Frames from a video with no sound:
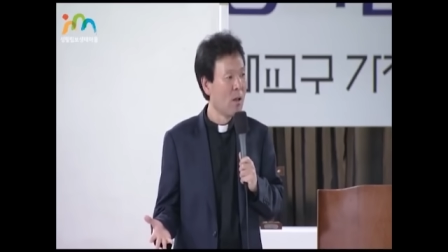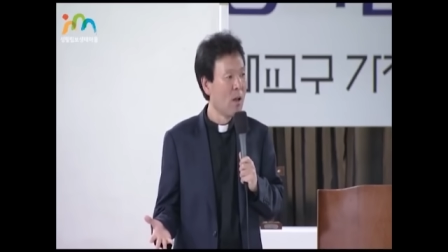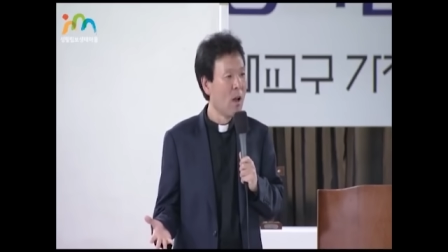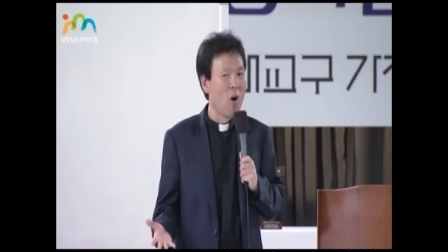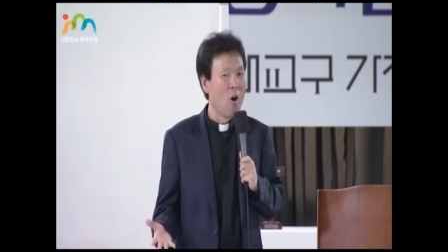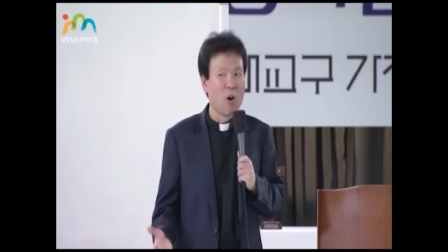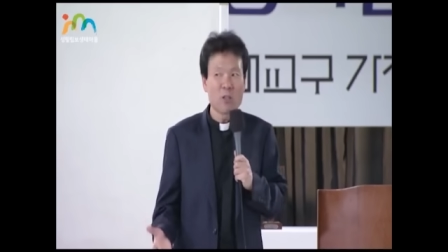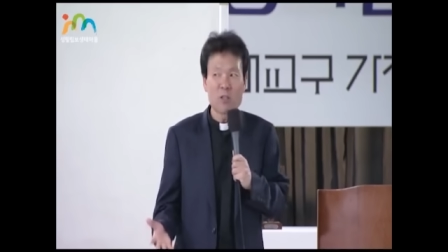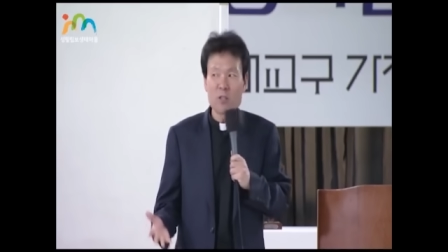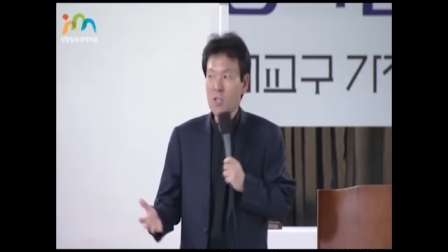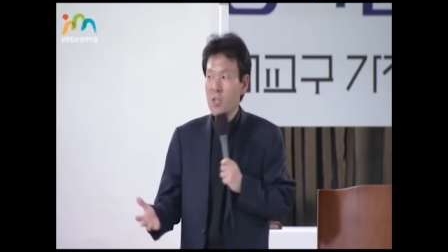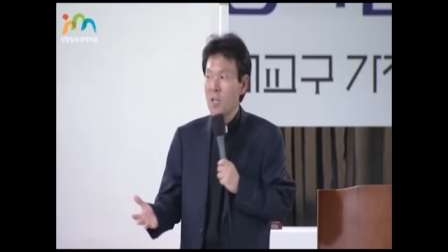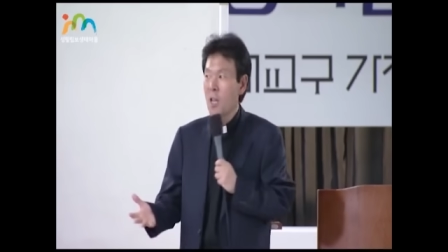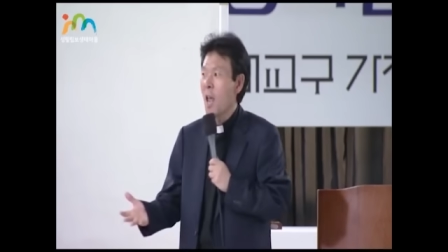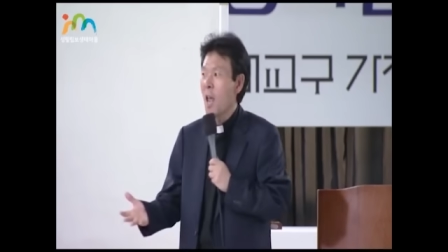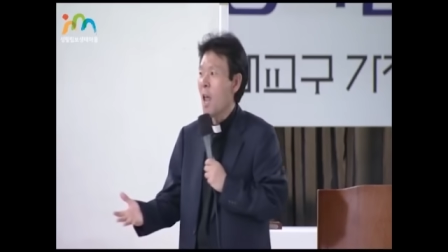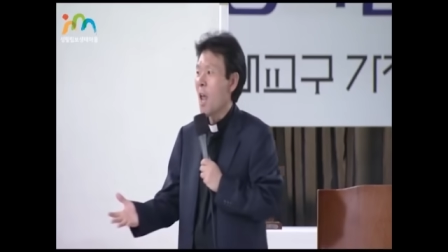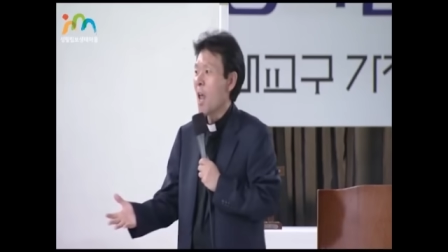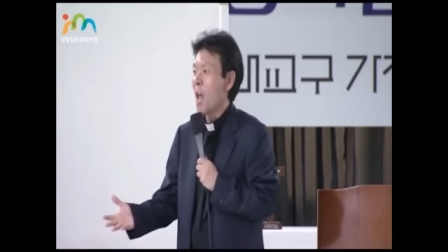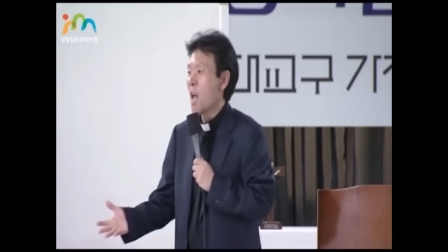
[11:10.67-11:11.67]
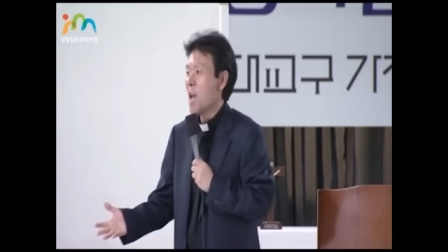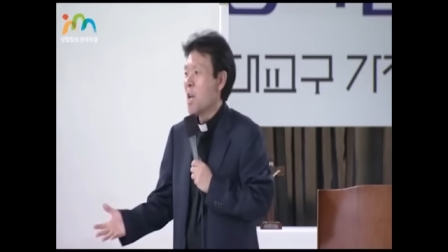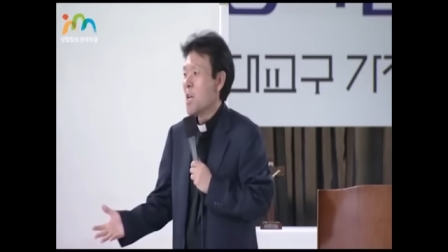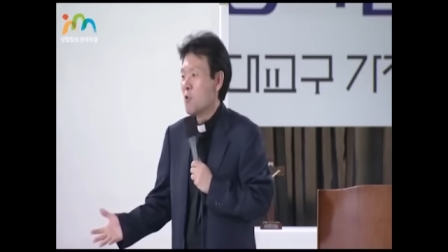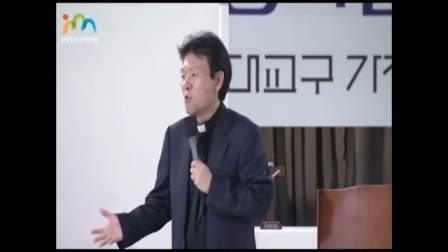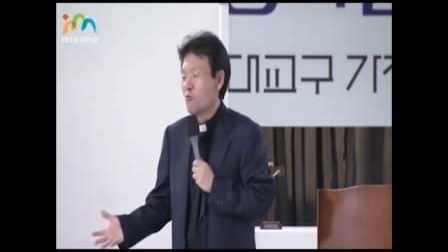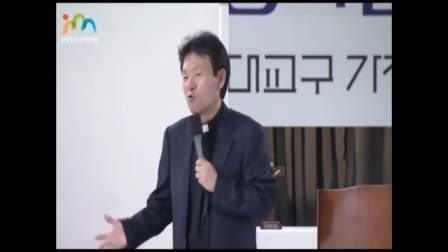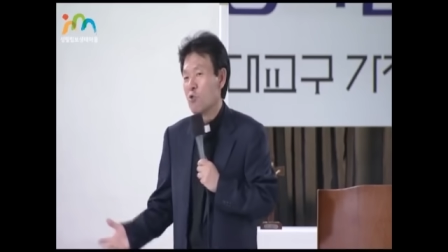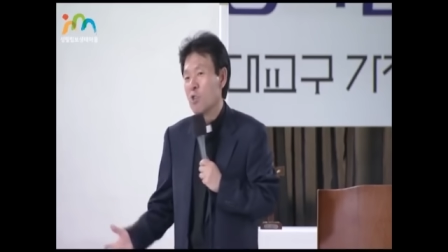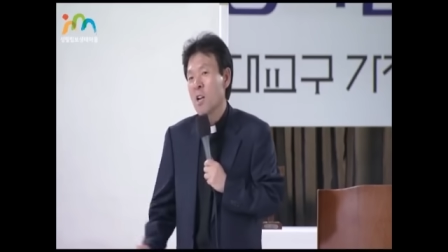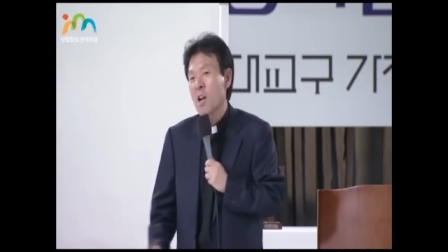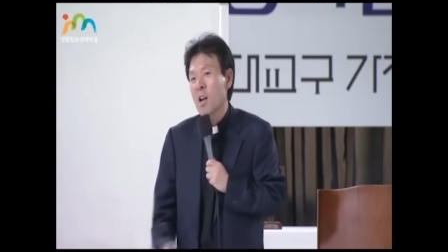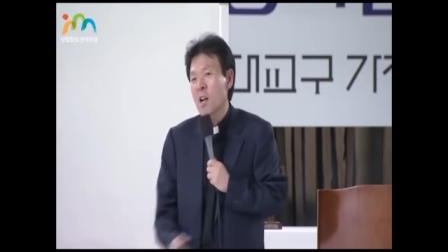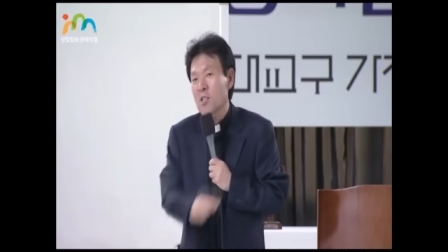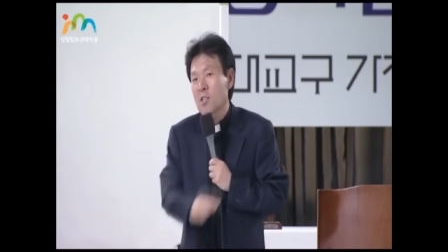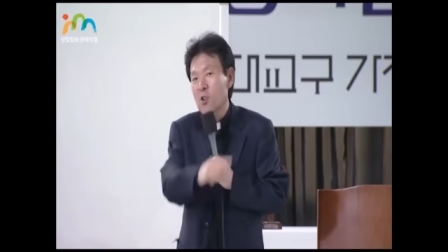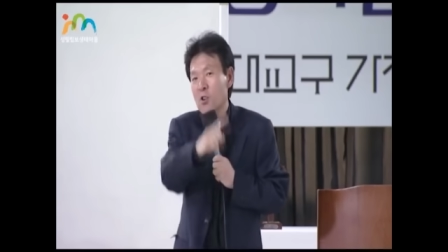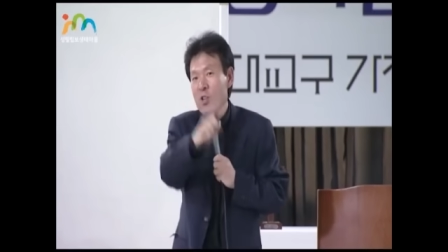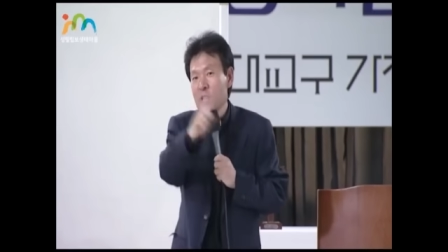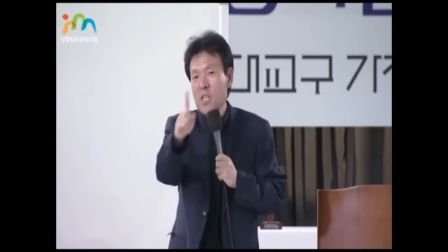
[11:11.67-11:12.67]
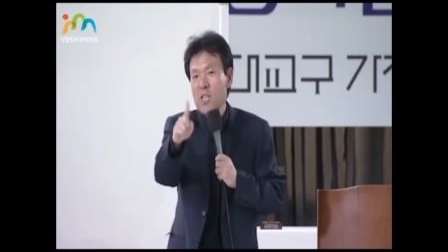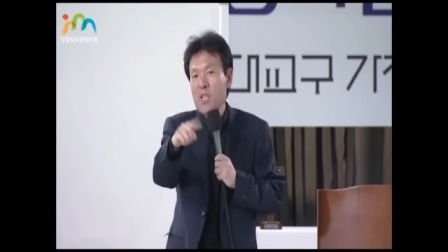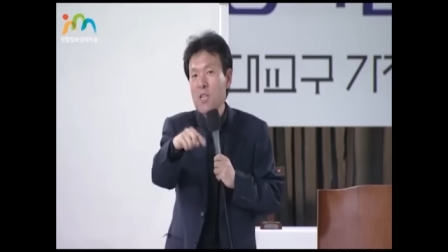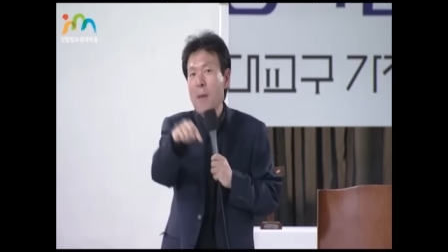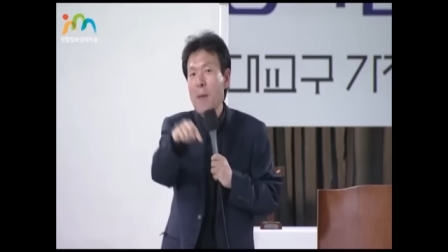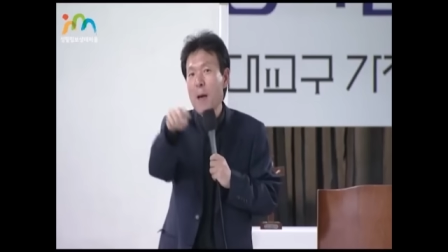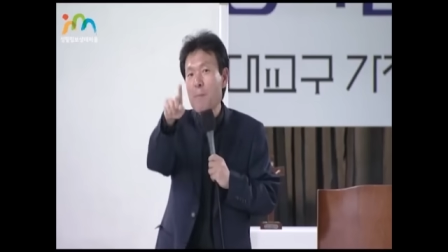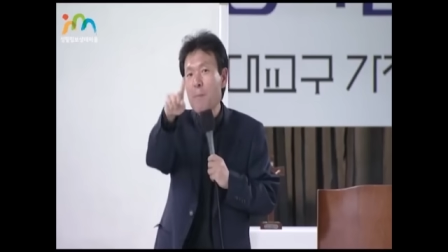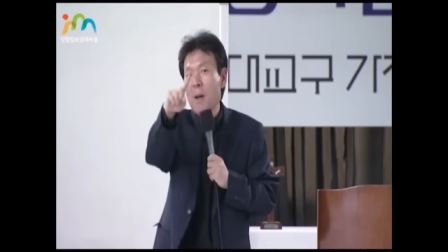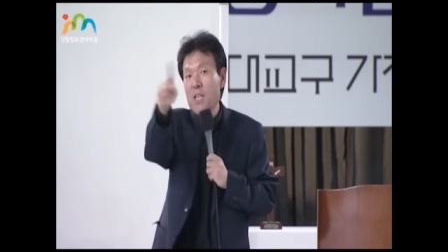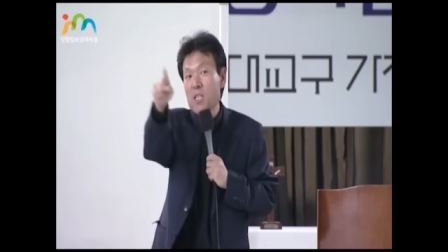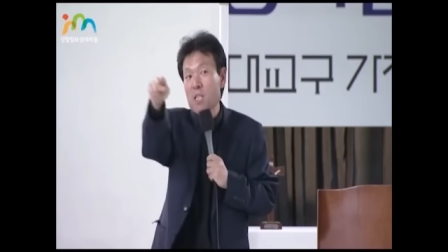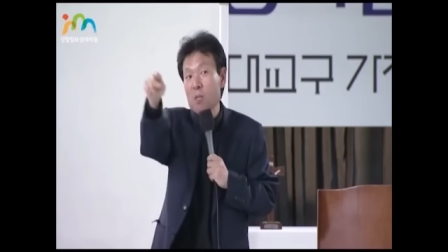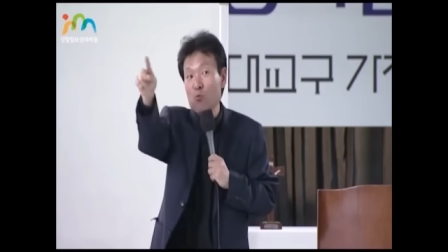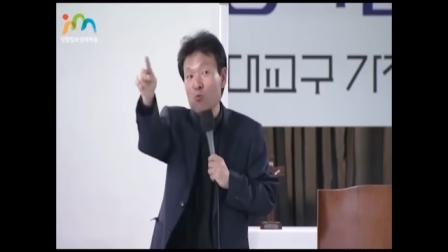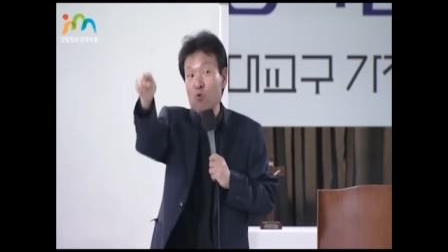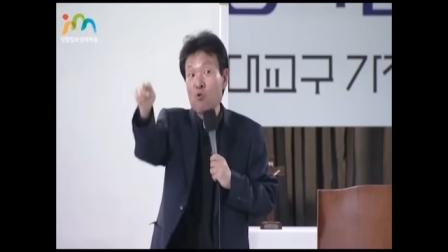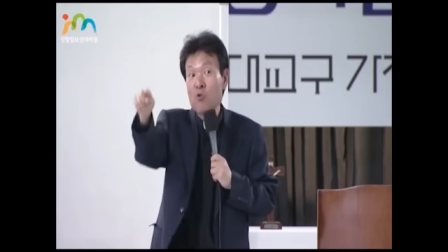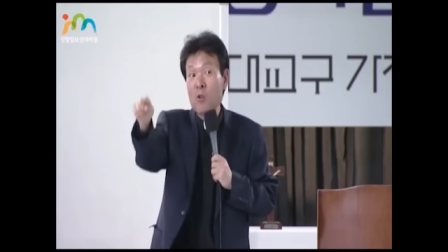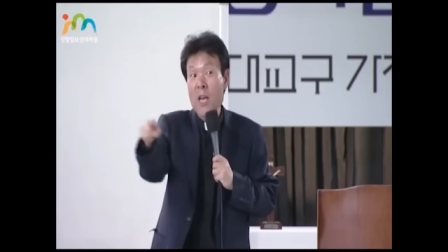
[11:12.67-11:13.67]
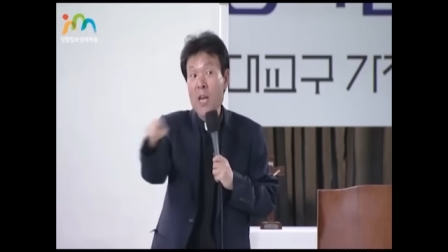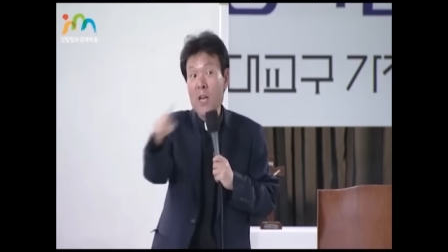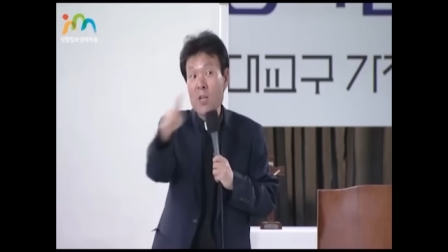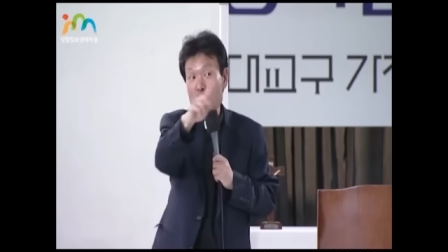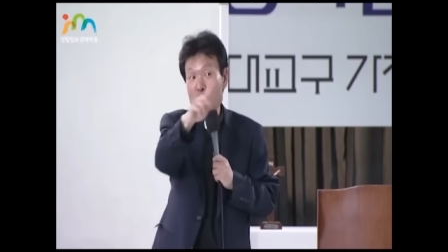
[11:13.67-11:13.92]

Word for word: 어떻게 우리나라 성이 286개예요.